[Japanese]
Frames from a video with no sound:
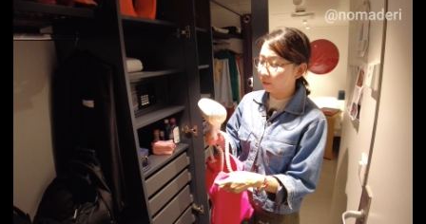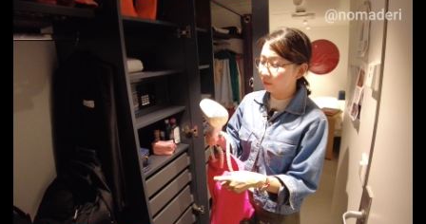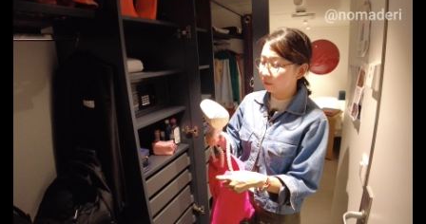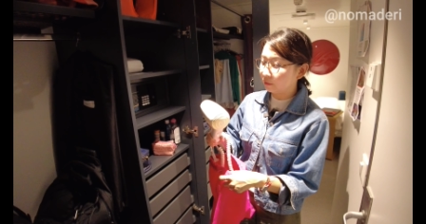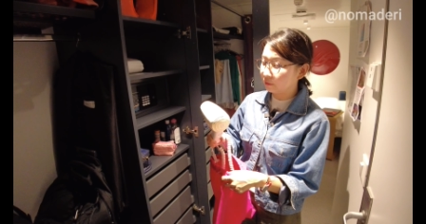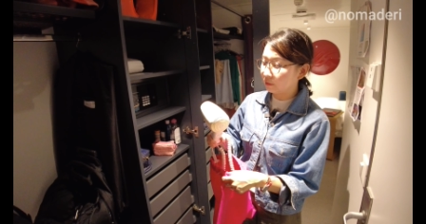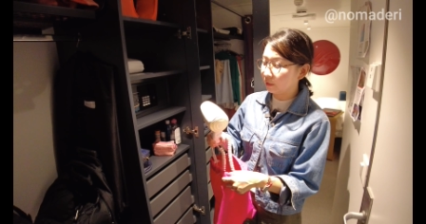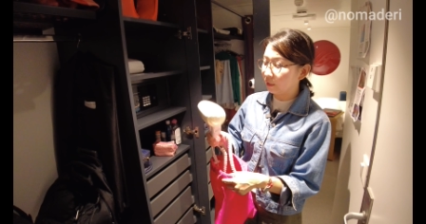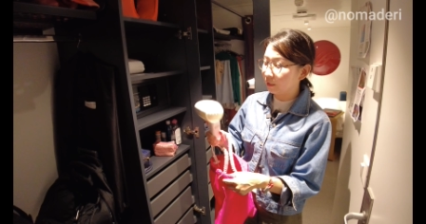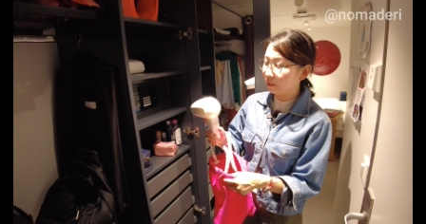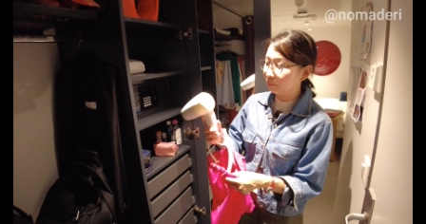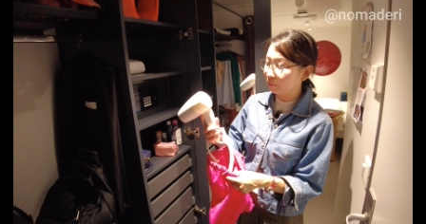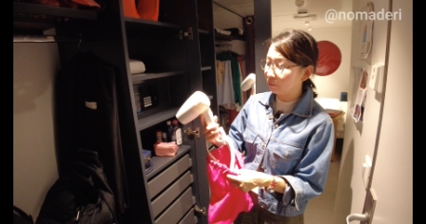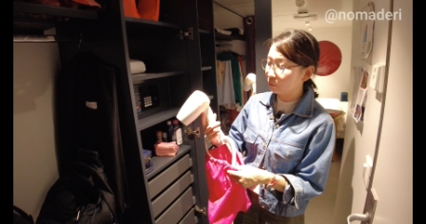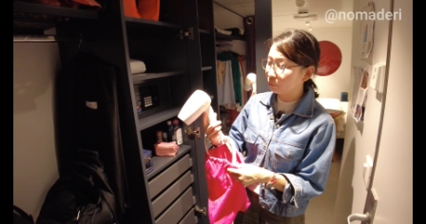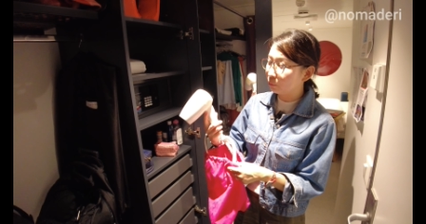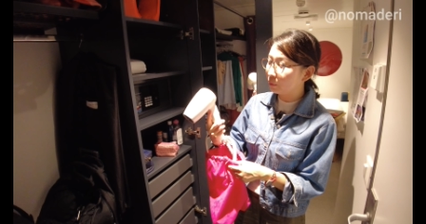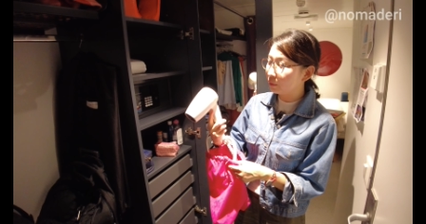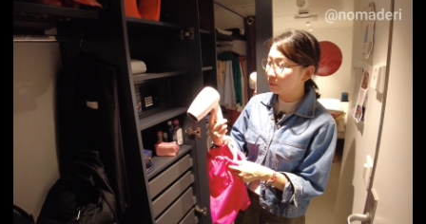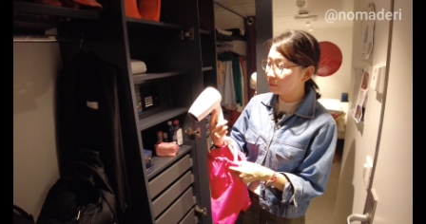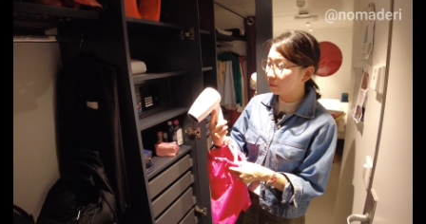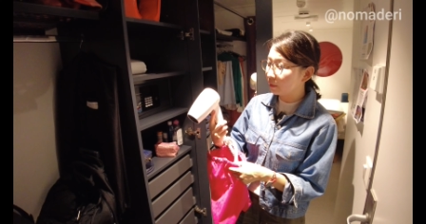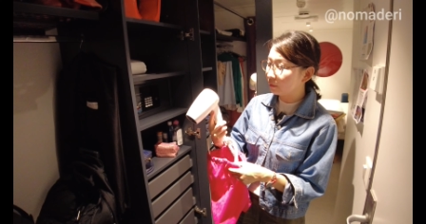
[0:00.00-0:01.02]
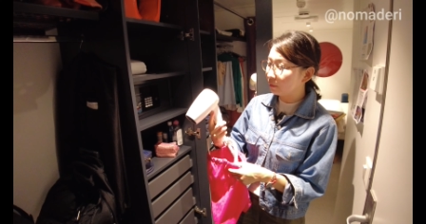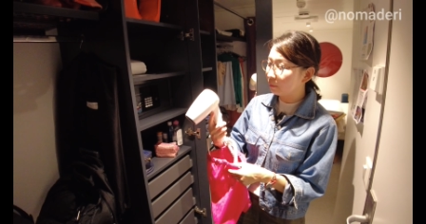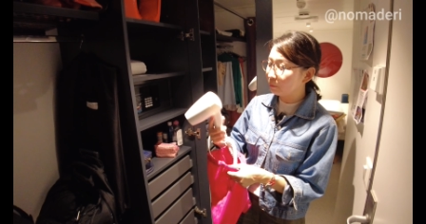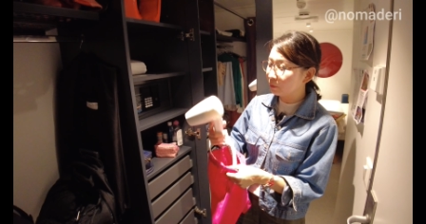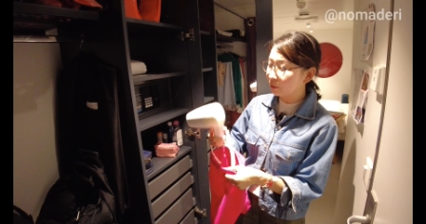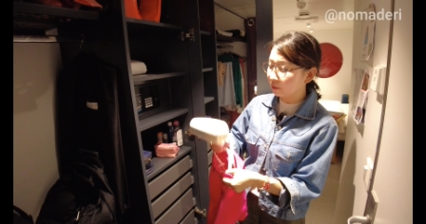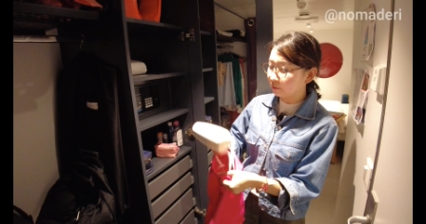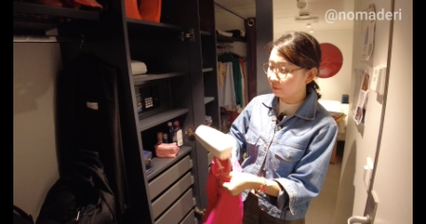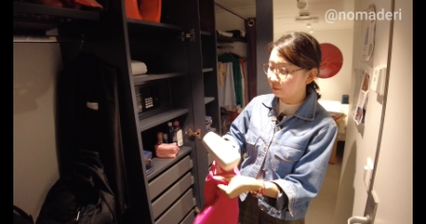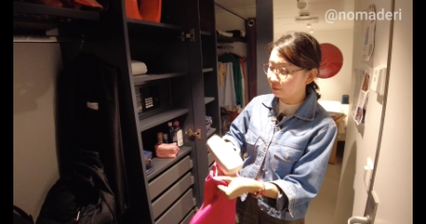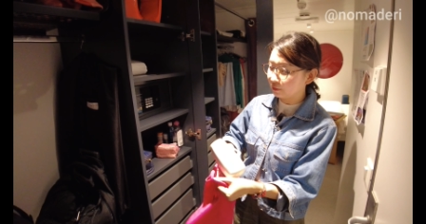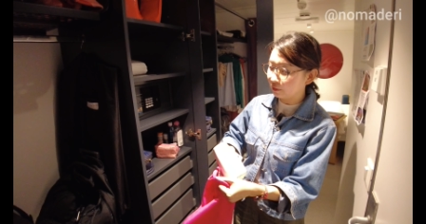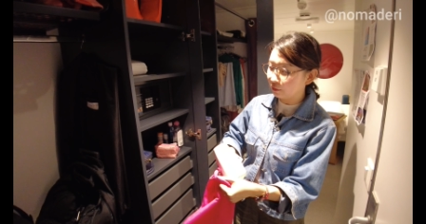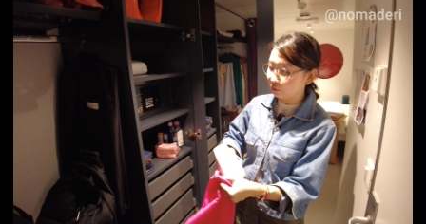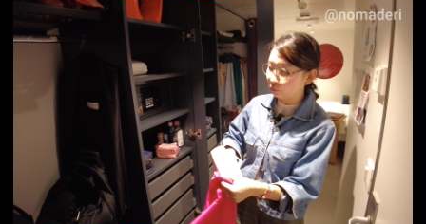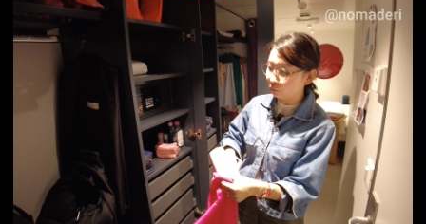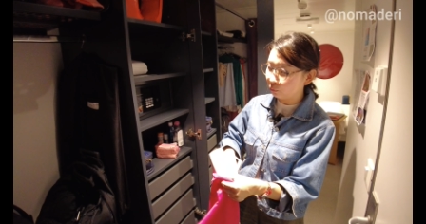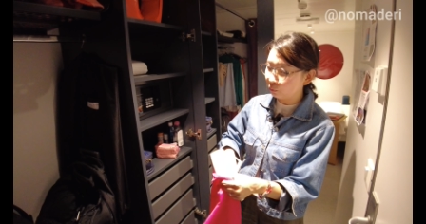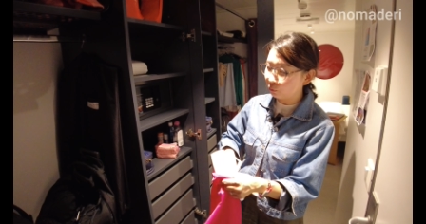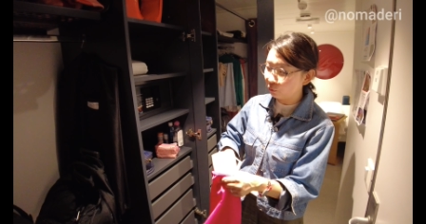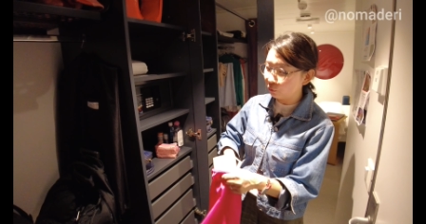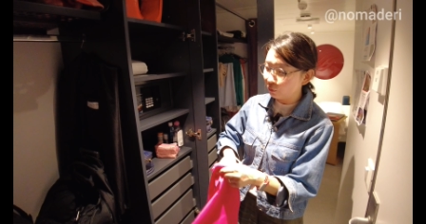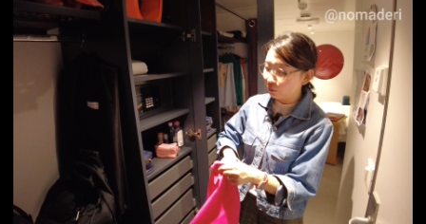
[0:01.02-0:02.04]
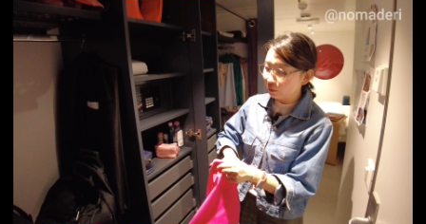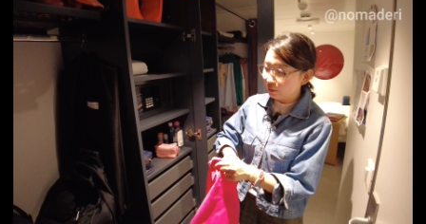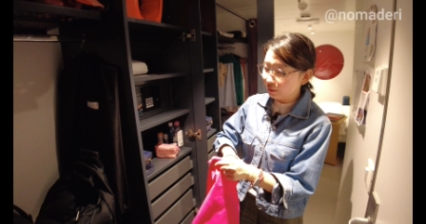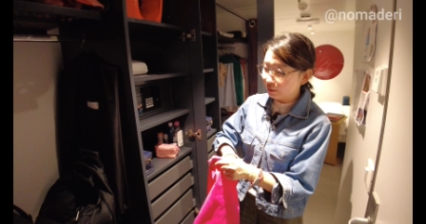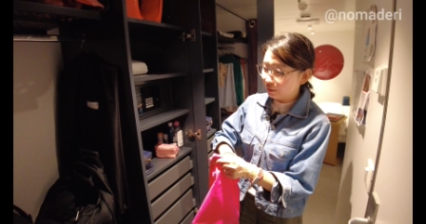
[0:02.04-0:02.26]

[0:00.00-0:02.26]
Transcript: 必ずありますこれ使ってみたんですけれども